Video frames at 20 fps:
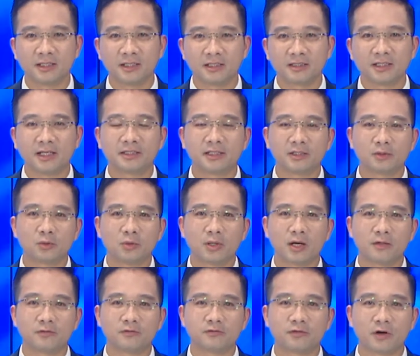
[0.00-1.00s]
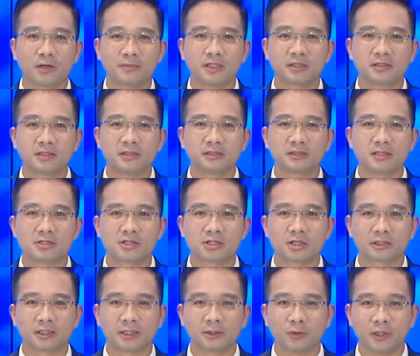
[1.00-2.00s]
Lê Thị Thu Hồng, Phó Bí thư Thường
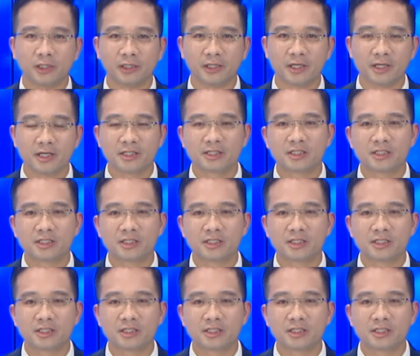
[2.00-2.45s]
trực tỉnh ủy,